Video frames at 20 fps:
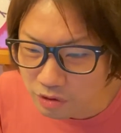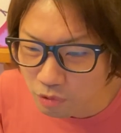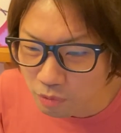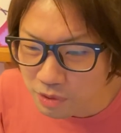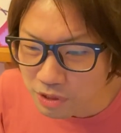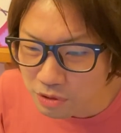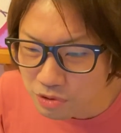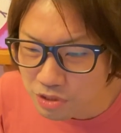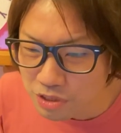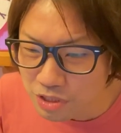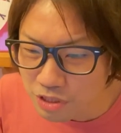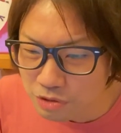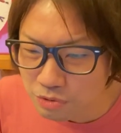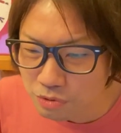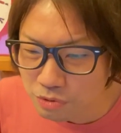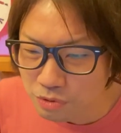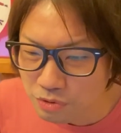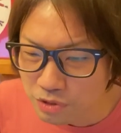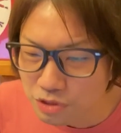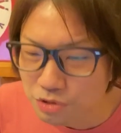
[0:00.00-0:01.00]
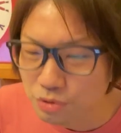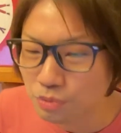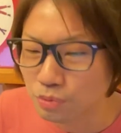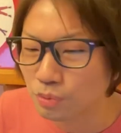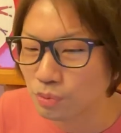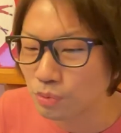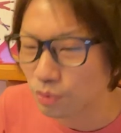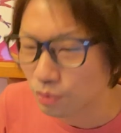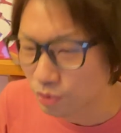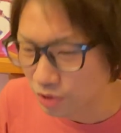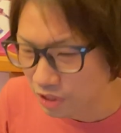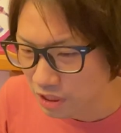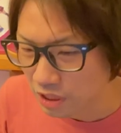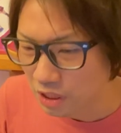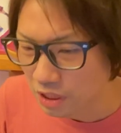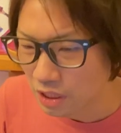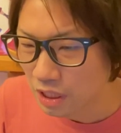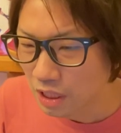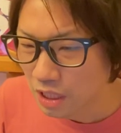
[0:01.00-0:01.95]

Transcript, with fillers: コメントしているのにはちょっと驚き